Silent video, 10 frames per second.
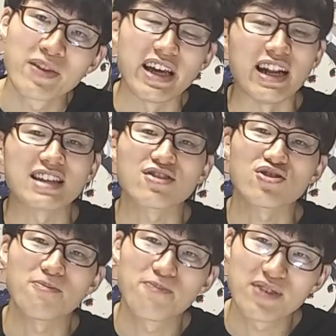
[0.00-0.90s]
え
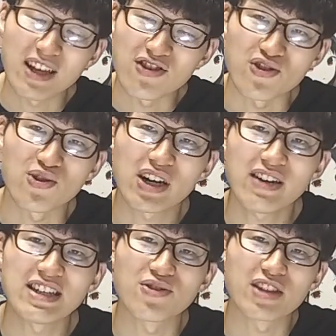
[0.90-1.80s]
ランキングトップ30の紹介は
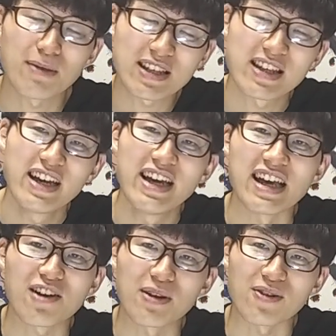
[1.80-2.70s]
以上となります。
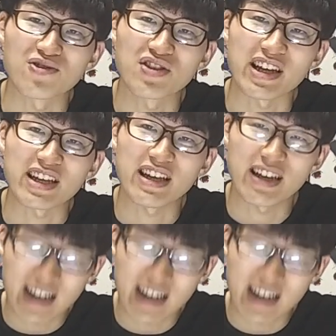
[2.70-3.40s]
えー、ここまでご視聴いただき、